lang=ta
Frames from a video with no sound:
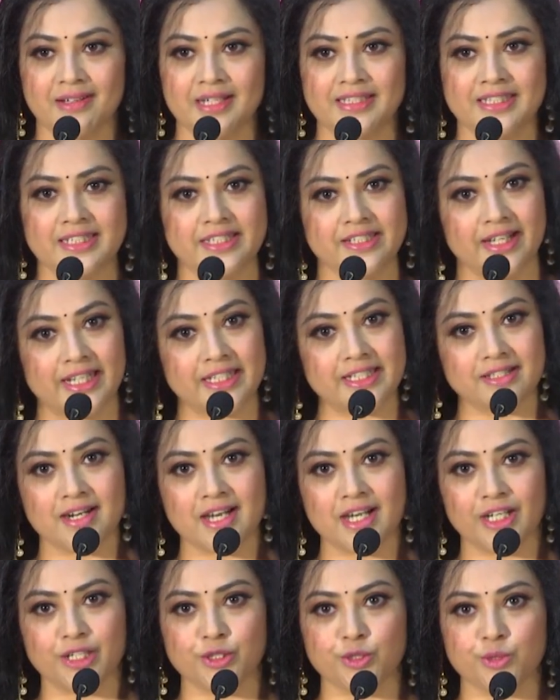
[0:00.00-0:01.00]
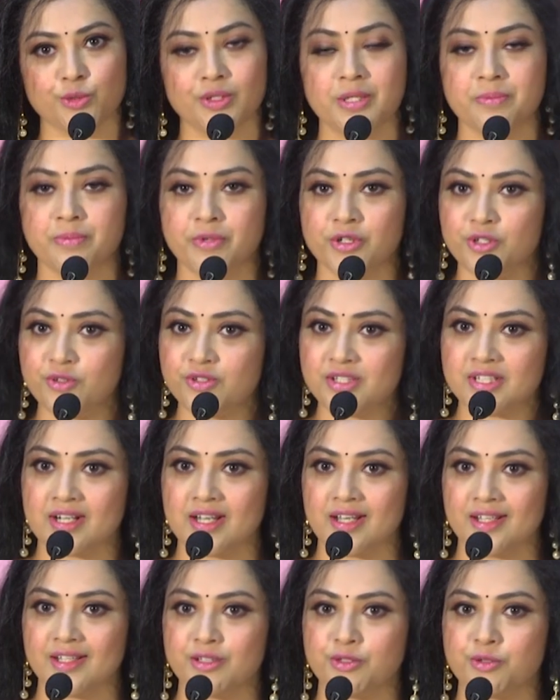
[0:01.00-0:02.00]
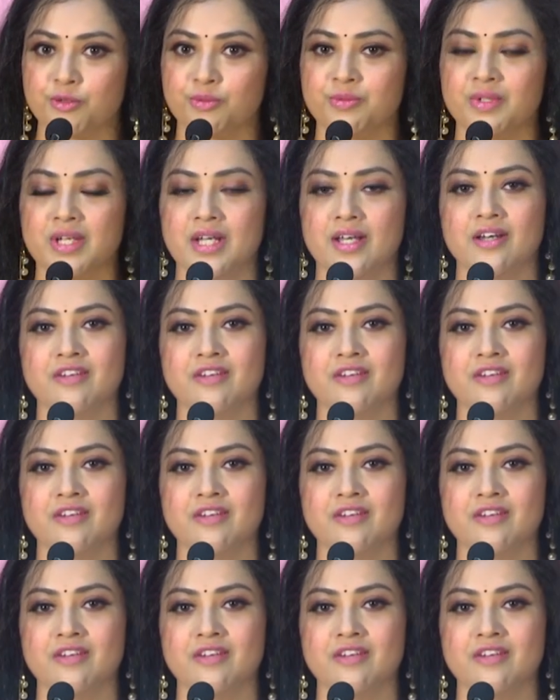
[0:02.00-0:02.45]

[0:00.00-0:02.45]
அது டிரெக்டர் ஆகட்டும் இல்லை ப்ரொடியூசர் ஆகட்டும்